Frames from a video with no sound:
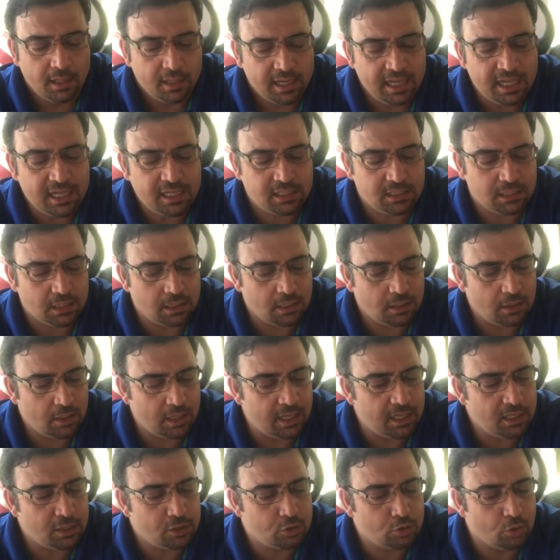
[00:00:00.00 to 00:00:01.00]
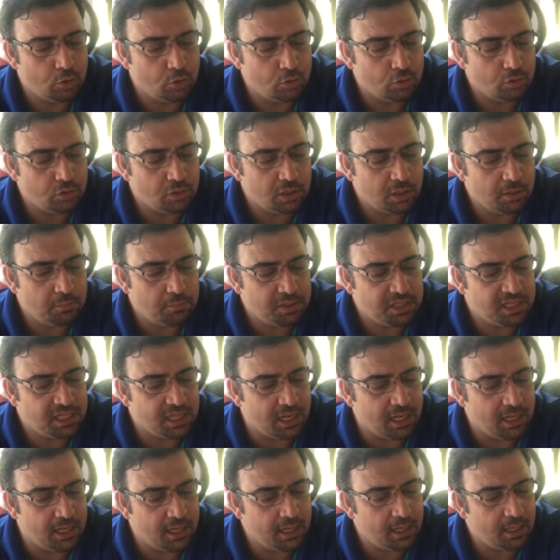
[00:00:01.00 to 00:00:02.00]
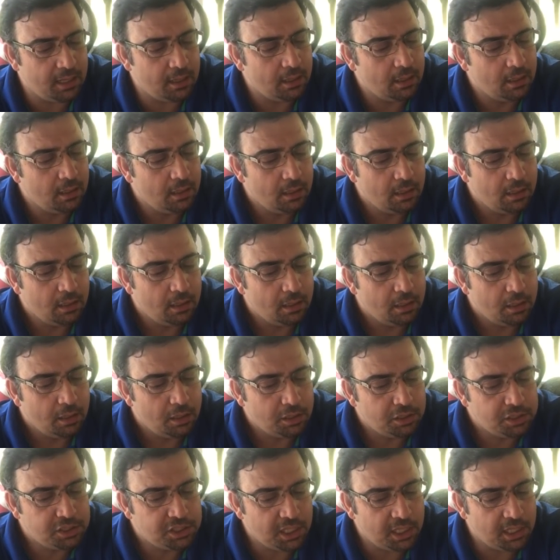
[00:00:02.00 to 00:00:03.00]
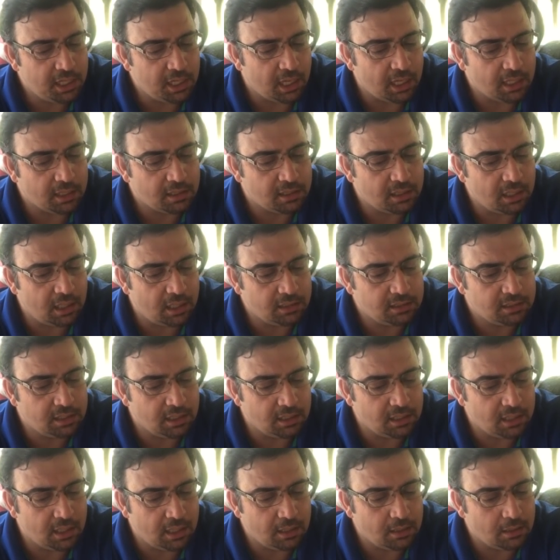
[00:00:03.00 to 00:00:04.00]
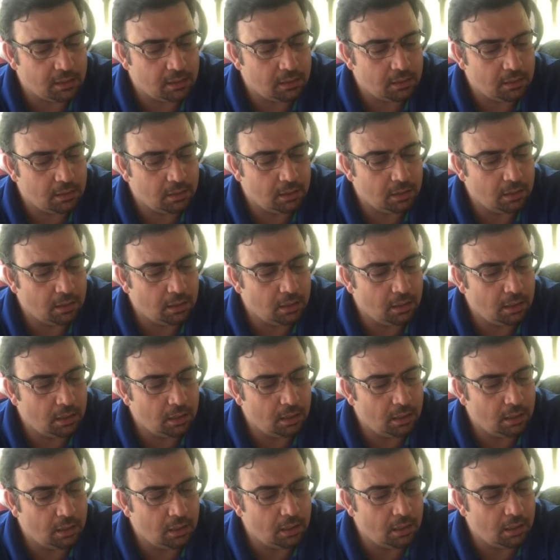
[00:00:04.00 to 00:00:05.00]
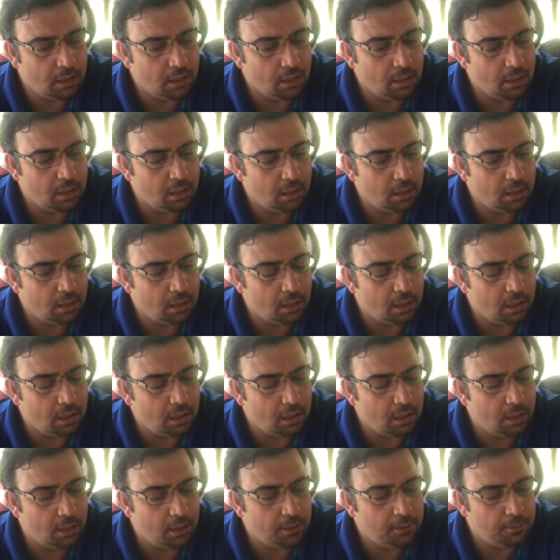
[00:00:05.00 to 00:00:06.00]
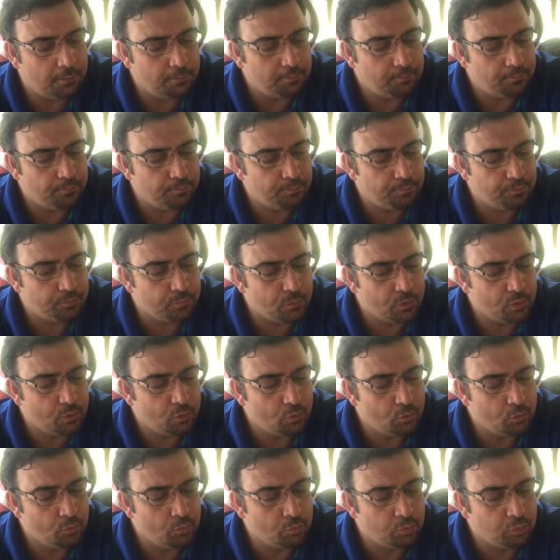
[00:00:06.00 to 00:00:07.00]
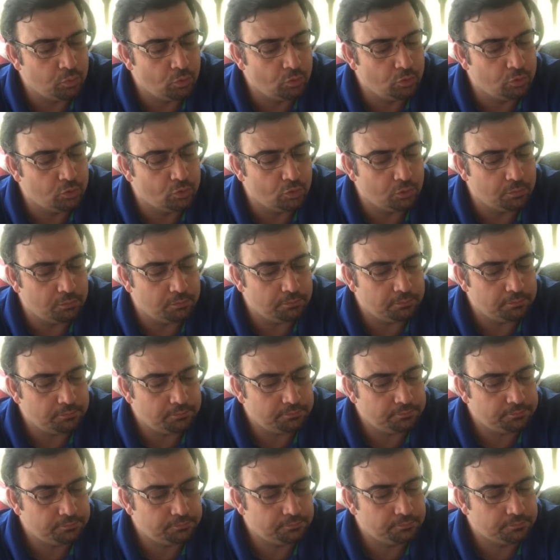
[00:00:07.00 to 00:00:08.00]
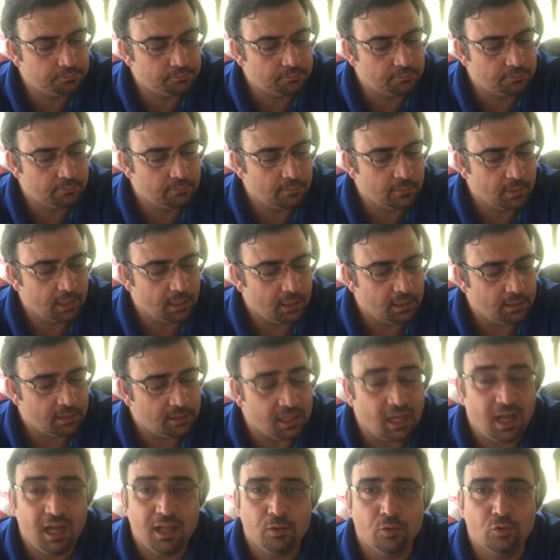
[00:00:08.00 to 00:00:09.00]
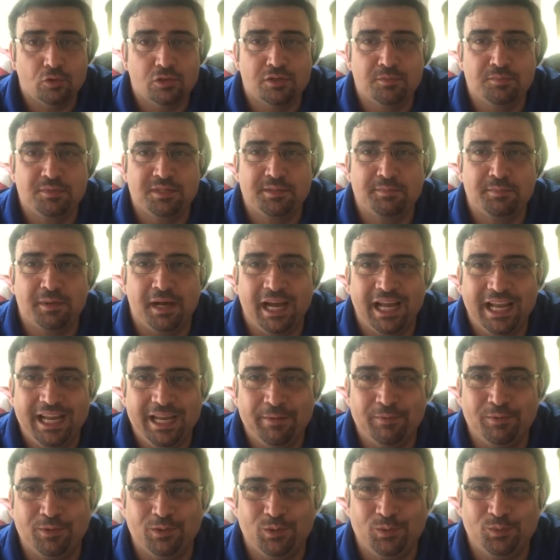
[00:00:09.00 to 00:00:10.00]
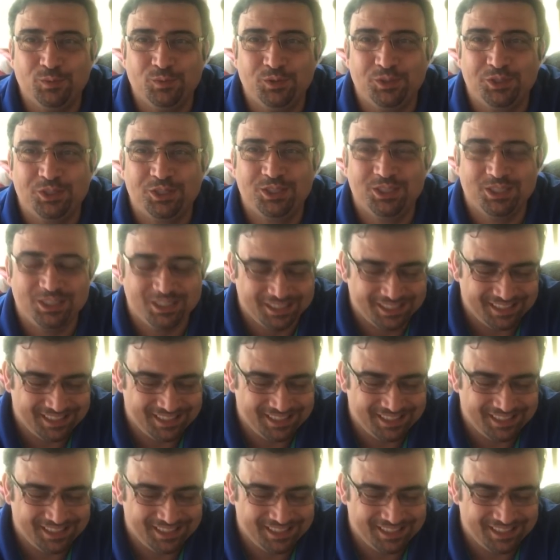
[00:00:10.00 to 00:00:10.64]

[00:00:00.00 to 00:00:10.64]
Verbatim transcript: Neyse en sonunda bir tane şey Atlanta'dan aa, buldum. Daha doğrusu bizim Ali olmuş.